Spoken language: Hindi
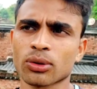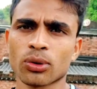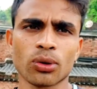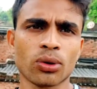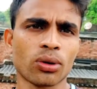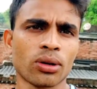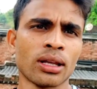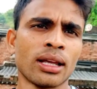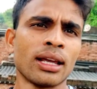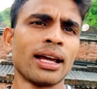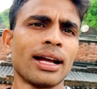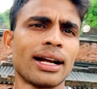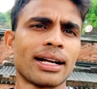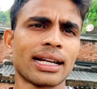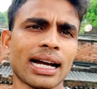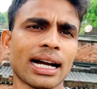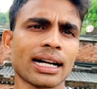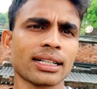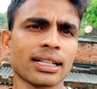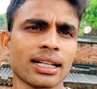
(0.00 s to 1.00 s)
तो
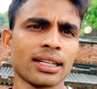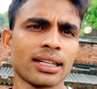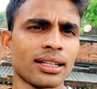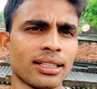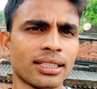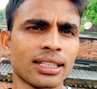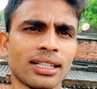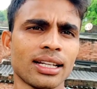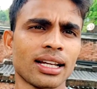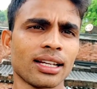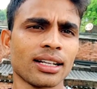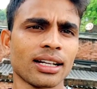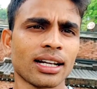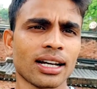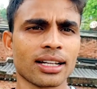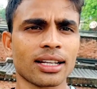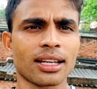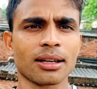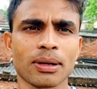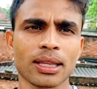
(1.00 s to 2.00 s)
डॉक्टरी इंजीनियरिंग
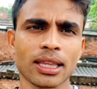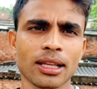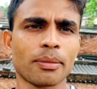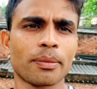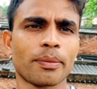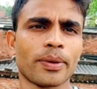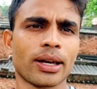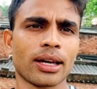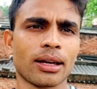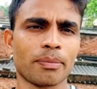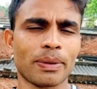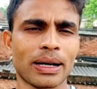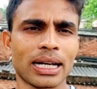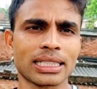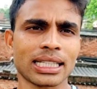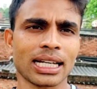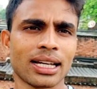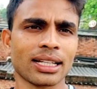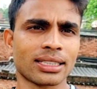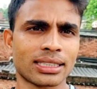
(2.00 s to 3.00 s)
करके मतलब
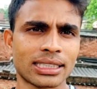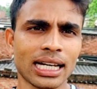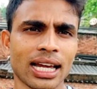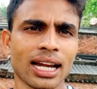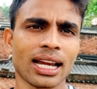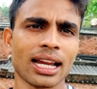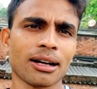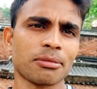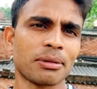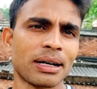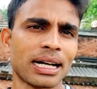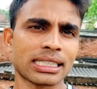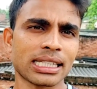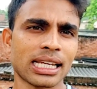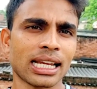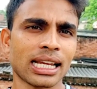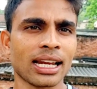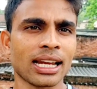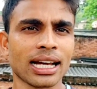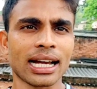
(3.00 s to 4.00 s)
पैसा चार लाख पाँच
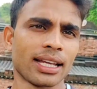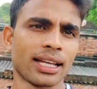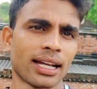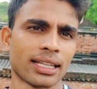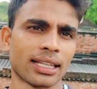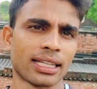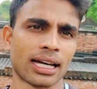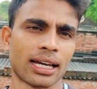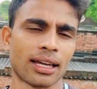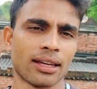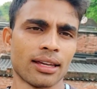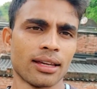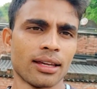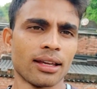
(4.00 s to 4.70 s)
लाख लगा रहता है